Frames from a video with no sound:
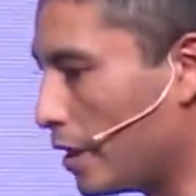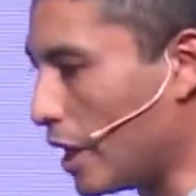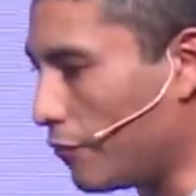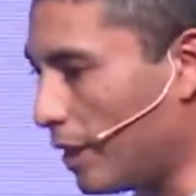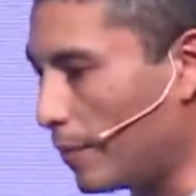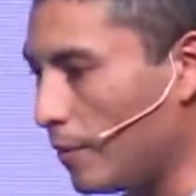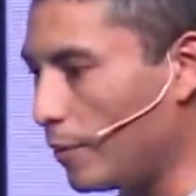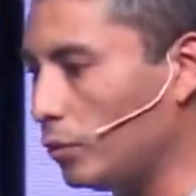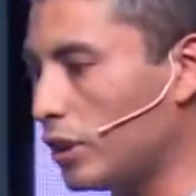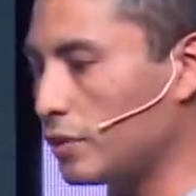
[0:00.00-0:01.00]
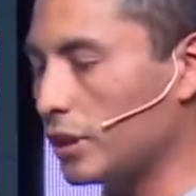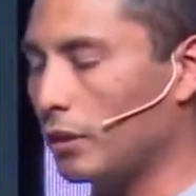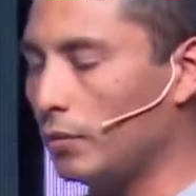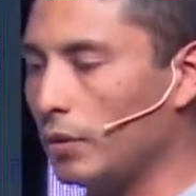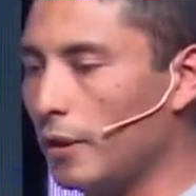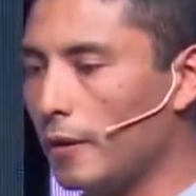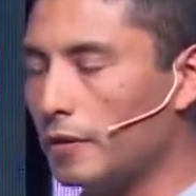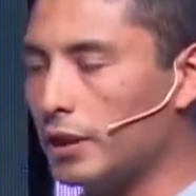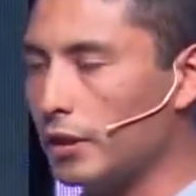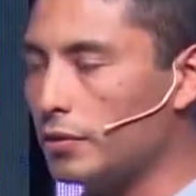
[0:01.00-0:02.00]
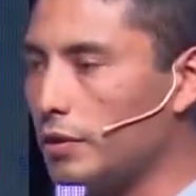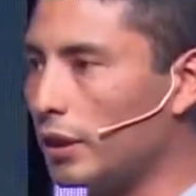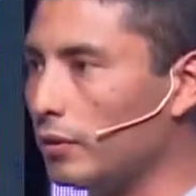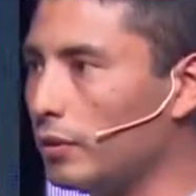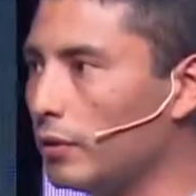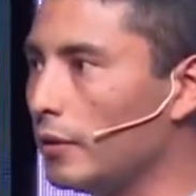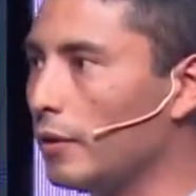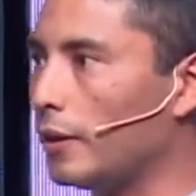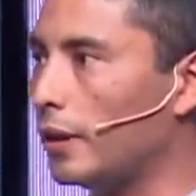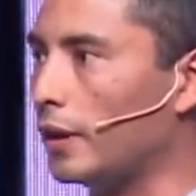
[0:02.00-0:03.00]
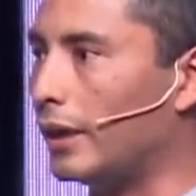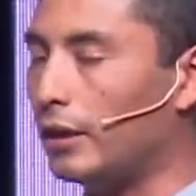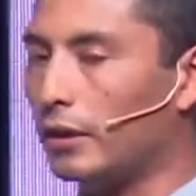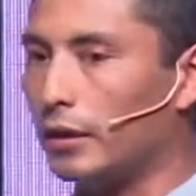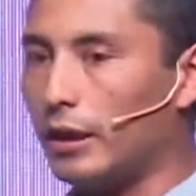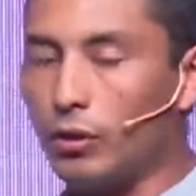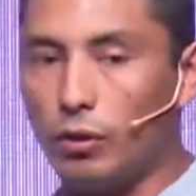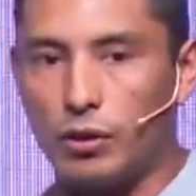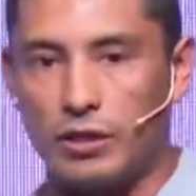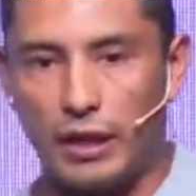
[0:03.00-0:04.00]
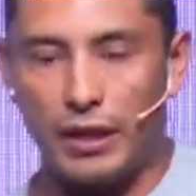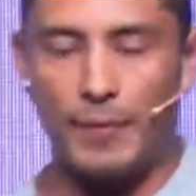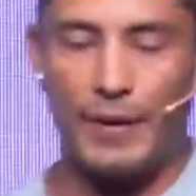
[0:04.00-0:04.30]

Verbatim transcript: Y ahí fue la primera pregunta, decía, O sea, yo decía, no, qué, loco, qué,